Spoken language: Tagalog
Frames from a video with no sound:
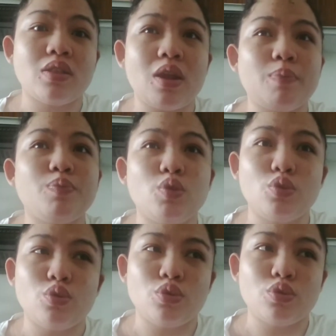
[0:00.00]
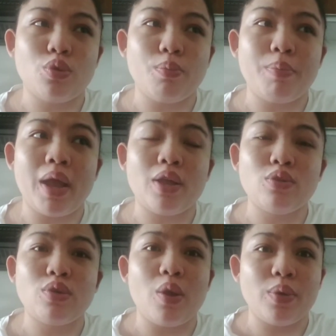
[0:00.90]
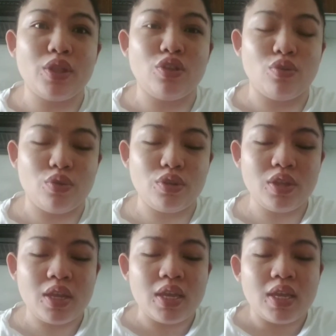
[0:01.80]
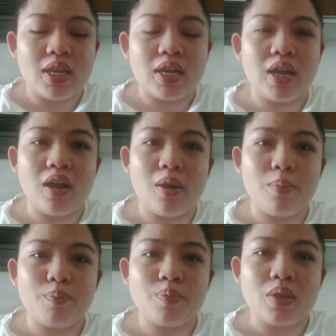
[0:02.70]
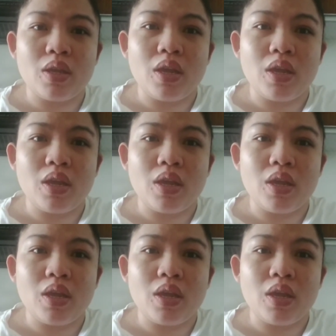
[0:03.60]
draft nun, nun kung paano gawin yon um,